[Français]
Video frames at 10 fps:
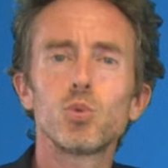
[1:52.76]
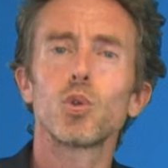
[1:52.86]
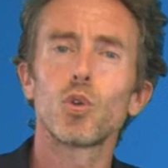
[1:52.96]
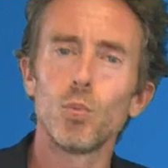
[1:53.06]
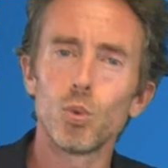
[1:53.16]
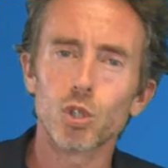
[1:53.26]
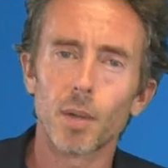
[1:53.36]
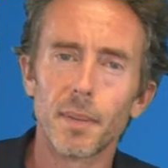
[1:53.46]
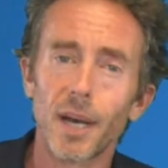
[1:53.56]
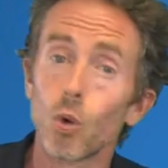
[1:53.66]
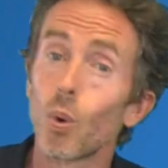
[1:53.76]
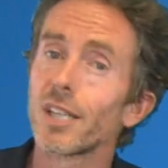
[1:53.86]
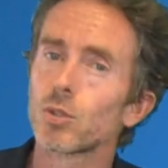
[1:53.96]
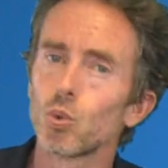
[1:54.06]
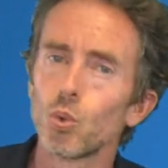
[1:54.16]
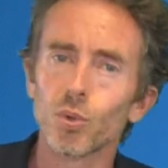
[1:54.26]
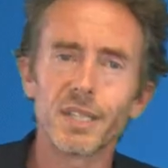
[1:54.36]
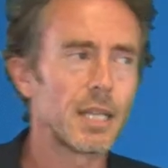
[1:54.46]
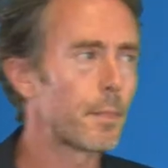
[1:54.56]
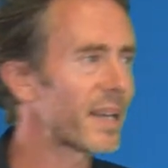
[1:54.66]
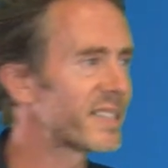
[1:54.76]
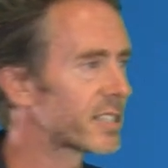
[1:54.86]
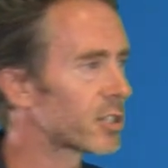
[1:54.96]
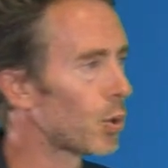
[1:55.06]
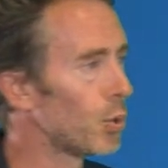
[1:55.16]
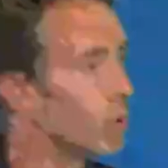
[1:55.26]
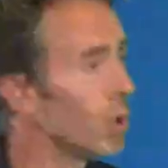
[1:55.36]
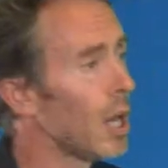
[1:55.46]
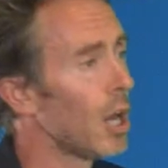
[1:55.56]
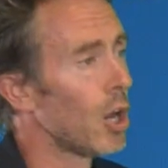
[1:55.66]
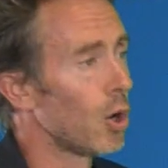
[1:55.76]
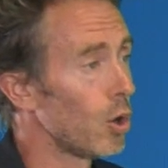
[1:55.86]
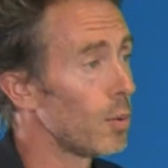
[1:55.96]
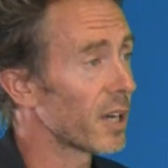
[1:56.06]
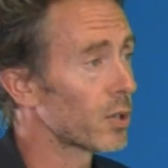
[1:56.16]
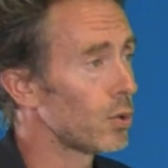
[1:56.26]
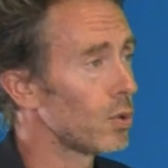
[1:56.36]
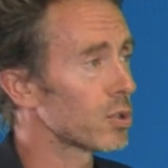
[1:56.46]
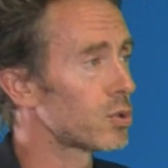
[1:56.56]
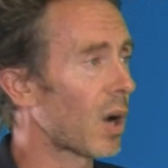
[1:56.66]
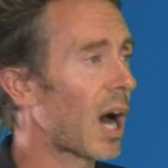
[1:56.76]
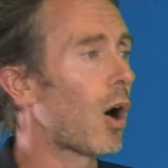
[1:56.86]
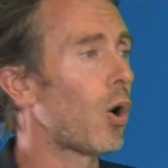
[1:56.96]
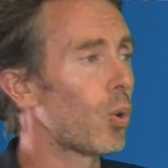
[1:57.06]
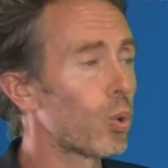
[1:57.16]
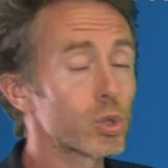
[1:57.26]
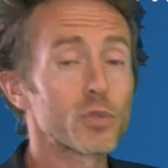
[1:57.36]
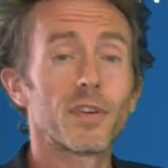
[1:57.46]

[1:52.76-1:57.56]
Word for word: de cumulus quand même à l'ouest où une ondée n'est pas exclue. Le mercure sera en hausse,